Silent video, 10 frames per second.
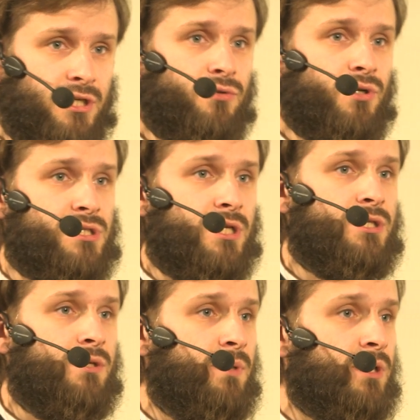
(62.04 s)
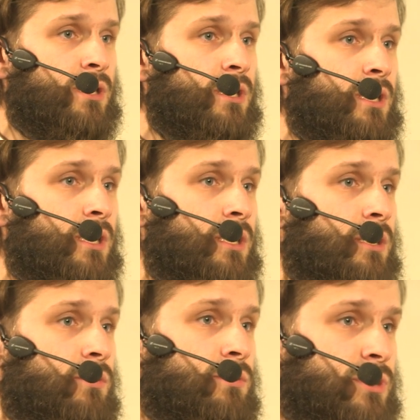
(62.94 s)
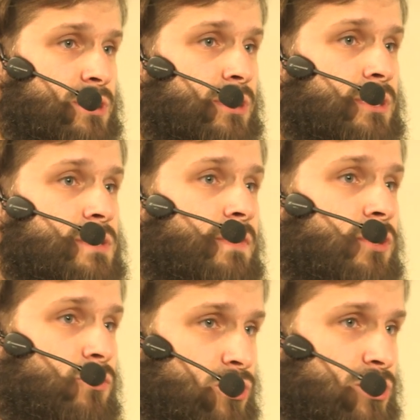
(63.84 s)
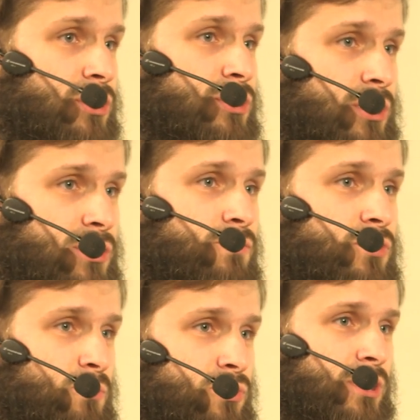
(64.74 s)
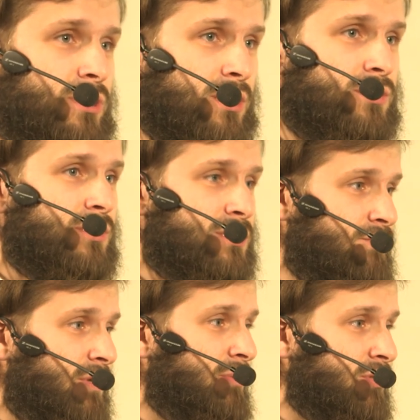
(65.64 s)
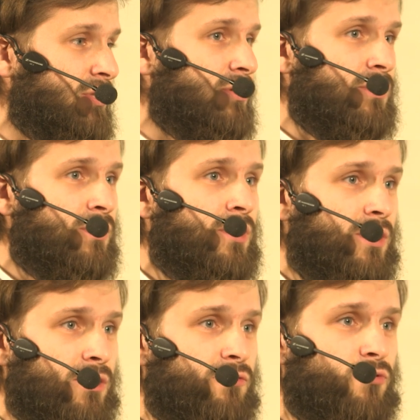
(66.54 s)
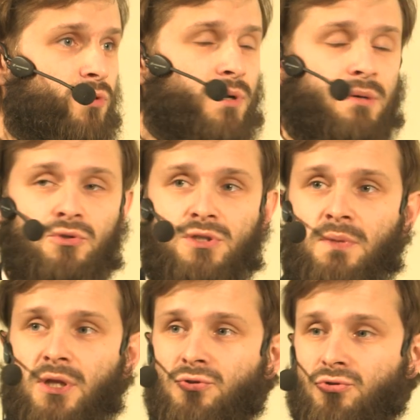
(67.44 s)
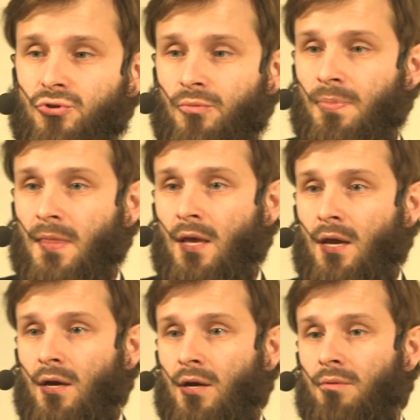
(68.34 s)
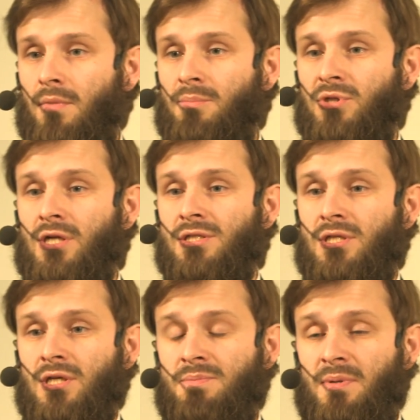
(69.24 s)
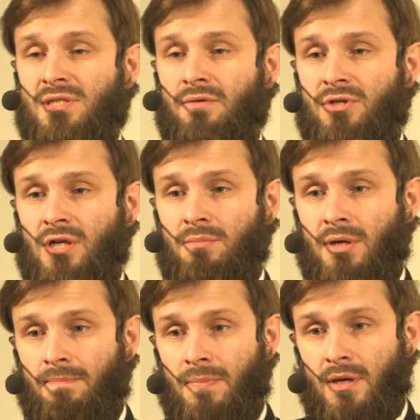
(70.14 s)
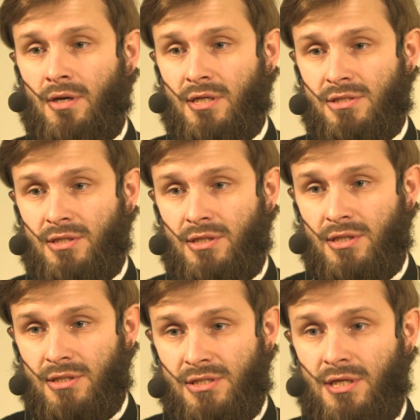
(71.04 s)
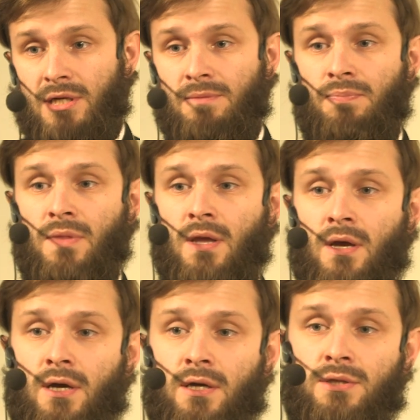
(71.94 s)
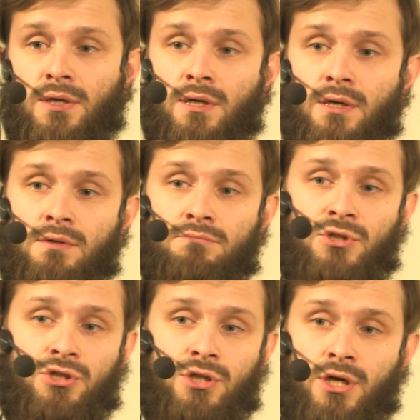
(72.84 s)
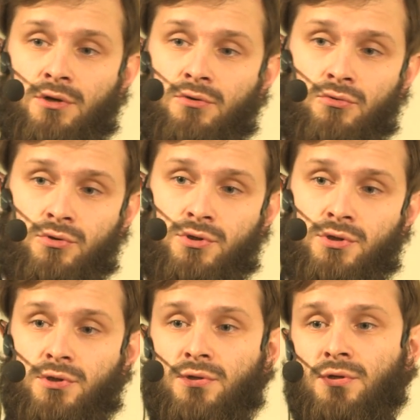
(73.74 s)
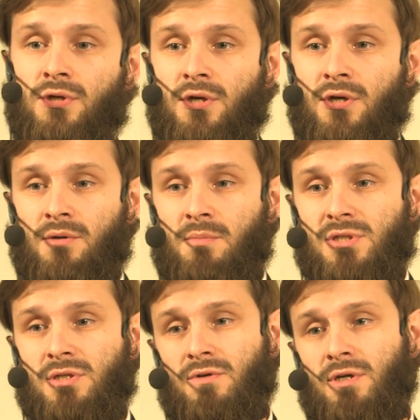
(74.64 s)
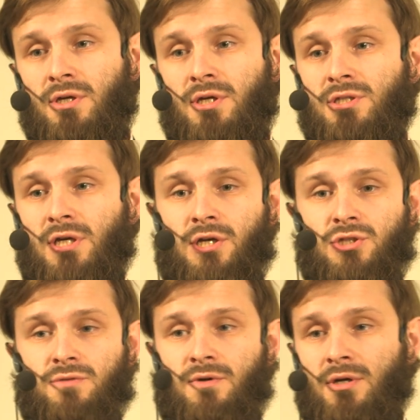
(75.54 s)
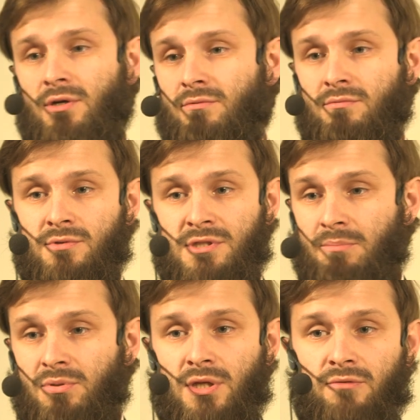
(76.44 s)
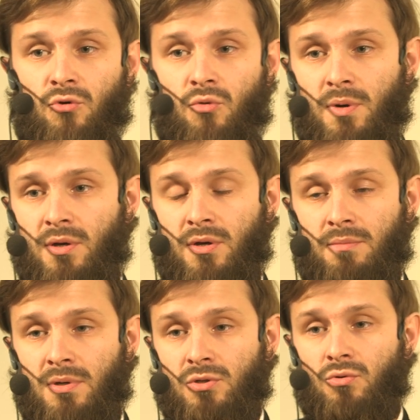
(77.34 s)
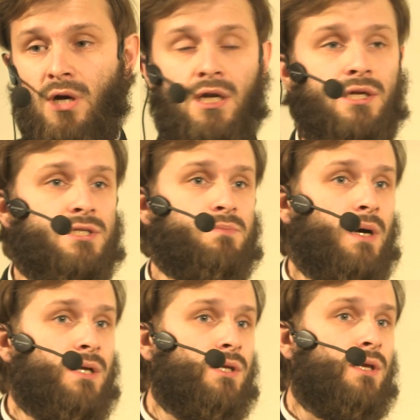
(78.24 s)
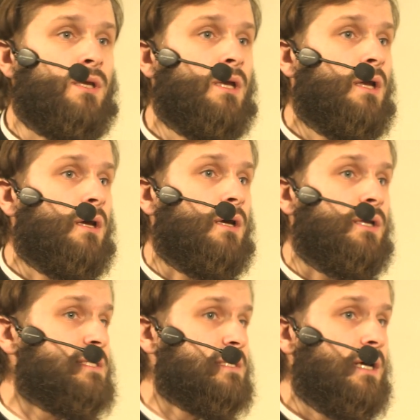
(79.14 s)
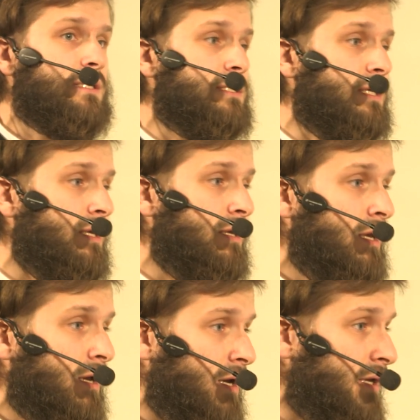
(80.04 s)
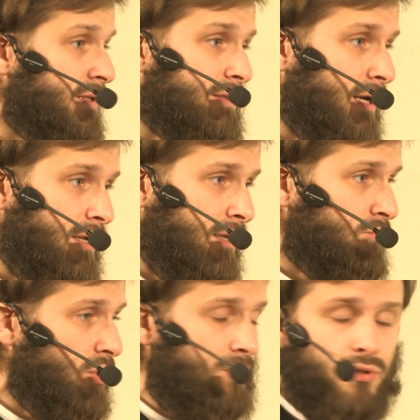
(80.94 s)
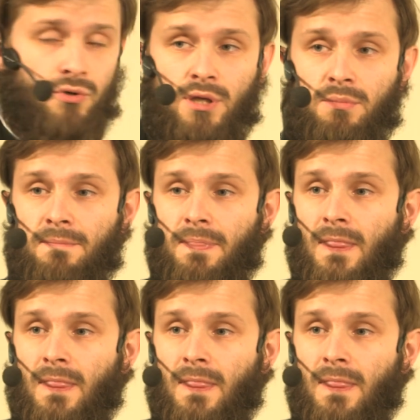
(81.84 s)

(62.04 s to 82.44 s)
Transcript: которая, кстати, имела, носила название точно так же, как сегодня мой доклад. Это «Современные формы работы с молодежью». Мы общались с представителями разных стран, это начиная от э, Москвы и заканчивая Западной Европой, Португалией, Испанией, э, Исландией, э, Италией и многими другими